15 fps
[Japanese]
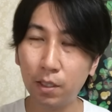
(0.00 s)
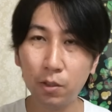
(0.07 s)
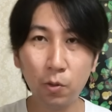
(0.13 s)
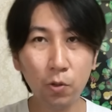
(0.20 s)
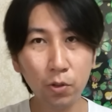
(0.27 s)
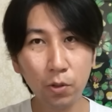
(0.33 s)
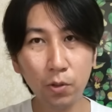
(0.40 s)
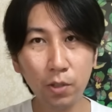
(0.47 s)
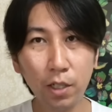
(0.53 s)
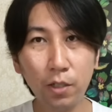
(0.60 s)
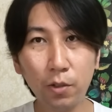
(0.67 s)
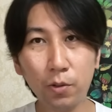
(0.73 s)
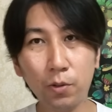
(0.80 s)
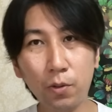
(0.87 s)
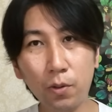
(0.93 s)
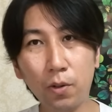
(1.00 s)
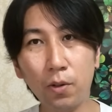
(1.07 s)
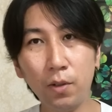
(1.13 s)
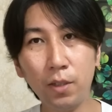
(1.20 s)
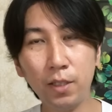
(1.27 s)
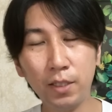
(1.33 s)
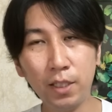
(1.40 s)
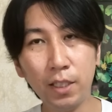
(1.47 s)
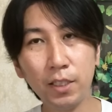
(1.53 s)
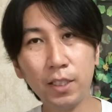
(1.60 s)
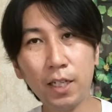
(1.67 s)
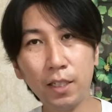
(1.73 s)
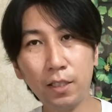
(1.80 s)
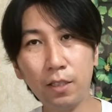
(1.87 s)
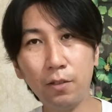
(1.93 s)
東京電力と政治
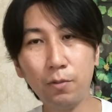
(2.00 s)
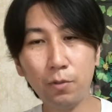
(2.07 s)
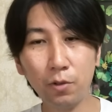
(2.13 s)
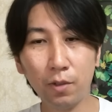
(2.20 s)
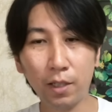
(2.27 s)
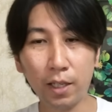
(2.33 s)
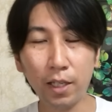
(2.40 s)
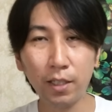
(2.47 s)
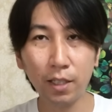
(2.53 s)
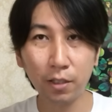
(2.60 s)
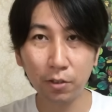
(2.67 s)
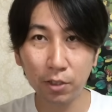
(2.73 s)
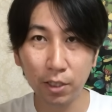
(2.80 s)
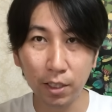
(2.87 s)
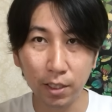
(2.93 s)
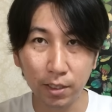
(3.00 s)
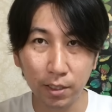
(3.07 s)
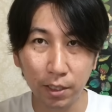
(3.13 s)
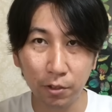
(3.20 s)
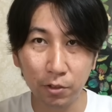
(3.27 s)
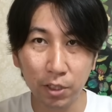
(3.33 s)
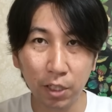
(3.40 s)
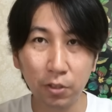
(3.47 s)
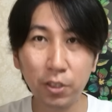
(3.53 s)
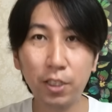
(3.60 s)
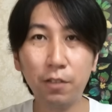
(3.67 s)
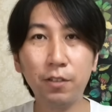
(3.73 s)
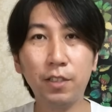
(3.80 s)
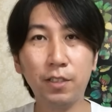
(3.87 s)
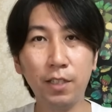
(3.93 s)
家っていうものは結託してですね癒着して
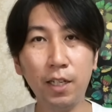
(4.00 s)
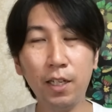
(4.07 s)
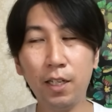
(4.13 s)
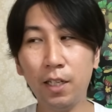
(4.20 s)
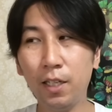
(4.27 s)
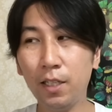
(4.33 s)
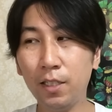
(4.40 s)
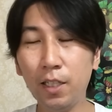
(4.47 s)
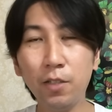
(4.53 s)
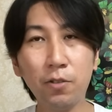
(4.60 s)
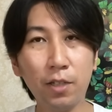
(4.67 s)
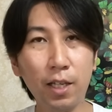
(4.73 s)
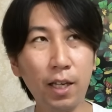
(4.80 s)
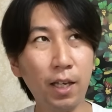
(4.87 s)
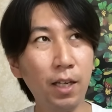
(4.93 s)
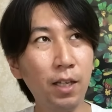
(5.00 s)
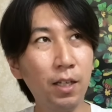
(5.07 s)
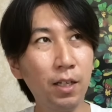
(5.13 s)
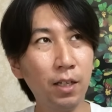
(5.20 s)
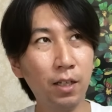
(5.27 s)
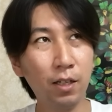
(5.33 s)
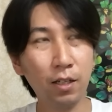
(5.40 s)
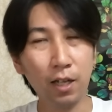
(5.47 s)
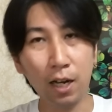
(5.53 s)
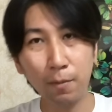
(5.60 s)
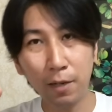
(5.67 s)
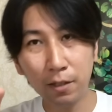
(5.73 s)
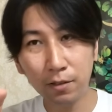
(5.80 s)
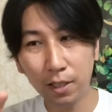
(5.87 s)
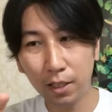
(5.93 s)
るんですねなので
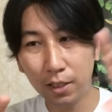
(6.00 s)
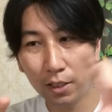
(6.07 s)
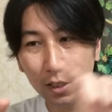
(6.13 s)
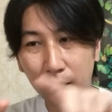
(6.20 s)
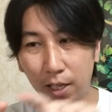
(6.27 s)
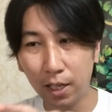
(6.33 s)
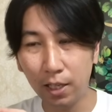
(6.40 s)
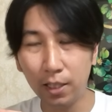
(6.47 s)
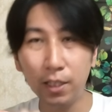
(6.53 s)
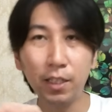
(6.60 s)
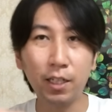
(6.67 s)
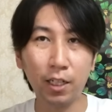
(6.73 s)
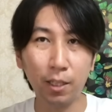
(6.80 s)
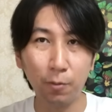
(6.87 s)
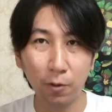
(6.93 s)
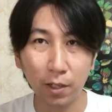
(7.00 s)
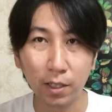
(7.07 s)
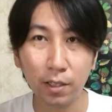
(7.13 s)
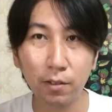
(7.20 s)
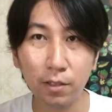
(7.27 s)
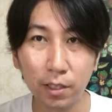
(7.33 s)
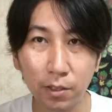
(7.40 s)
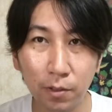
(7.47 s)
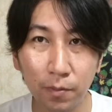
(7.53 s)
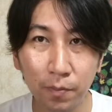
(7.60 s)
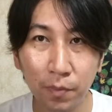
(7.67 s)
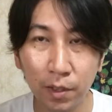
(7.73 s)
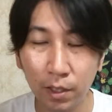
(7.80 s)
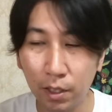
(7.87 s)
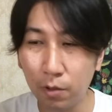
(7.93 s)
天下りしていい金もらってるんですよ
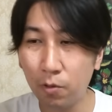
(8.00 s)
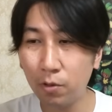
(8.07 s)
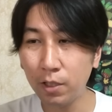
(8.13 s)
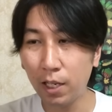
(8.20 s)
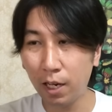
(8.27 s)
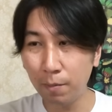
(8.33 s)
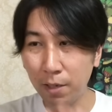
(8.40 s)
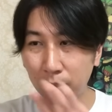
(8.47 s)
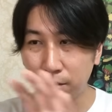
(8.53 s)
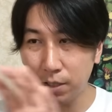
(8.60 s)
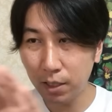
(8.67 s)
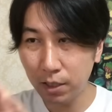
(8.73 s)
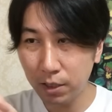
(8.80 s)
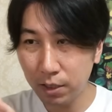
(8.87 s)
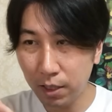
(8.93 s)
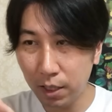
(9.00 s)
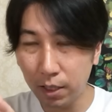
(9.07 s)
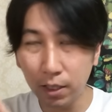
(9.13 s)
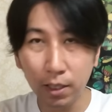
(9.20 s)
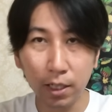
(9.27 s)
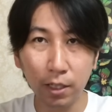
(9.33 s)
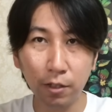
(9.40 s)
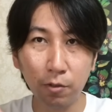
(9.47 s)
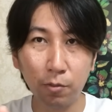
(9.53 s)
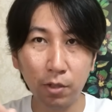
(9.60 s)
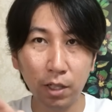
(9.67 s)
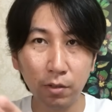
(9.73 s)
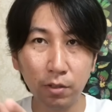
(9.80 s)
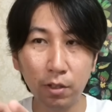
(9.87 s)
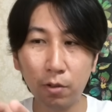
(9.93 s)
でここに天下りしていい金をも
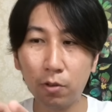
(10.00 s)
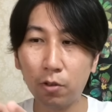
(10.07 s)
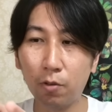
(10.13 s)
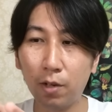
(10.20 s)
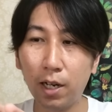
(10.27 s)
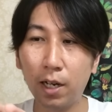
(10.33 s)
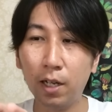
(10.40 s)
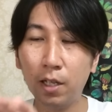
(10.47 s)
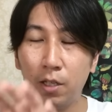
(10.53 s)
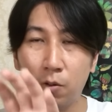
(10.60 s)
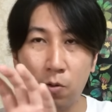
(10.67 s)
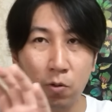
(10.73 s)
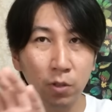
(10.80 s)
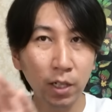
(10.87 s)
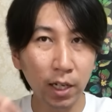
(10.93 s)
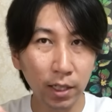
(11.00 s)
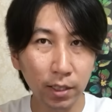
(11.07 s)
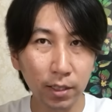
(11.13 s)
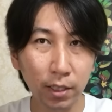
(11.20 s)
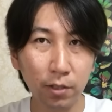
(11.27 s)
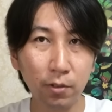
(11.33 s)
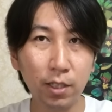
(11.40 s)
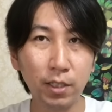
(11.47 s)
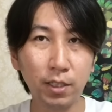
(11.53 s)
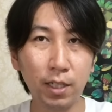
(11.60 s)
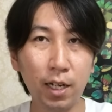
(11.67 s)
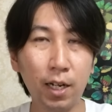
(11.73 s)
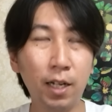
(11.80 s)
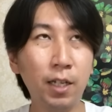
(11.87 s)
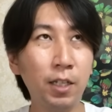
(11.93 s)
らうってことはここに入った人たち
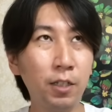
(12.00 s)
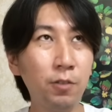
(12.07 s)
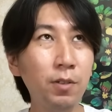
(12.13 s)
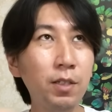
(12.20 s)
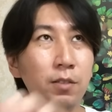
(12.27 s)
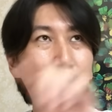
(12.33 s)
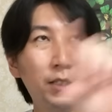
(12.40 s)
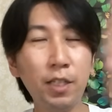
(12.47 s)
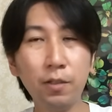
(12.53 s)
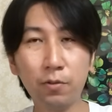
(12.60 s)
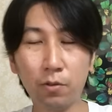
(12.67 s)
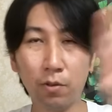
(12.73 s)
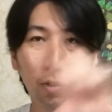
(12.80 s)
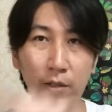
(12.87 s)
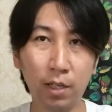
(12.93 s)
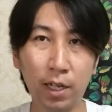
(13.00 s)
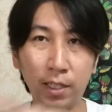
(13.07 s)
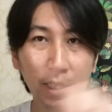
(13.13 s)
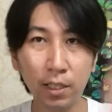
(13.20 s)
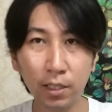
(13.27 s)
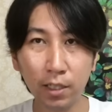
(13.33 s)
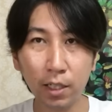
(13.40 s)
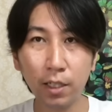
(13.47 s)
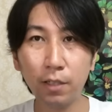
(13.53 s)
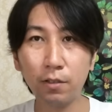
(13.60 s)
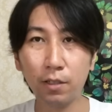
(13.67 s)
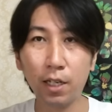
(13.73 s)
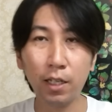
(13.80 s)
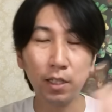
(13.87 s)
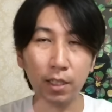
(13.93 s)
がいわゆる政府と働きかける
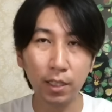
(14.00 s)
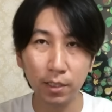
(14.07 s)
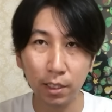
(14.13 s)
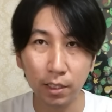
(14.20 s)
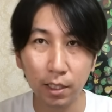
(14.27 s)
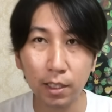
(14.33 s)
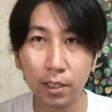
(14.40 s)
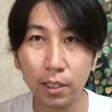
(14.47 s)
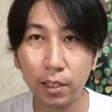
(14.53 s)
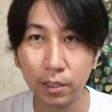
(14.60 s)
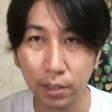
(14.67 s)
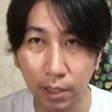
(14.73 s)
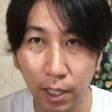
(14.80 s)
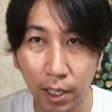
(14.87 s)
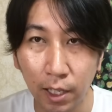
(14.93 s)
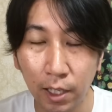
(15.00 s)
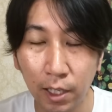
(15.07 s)
関係性になってですね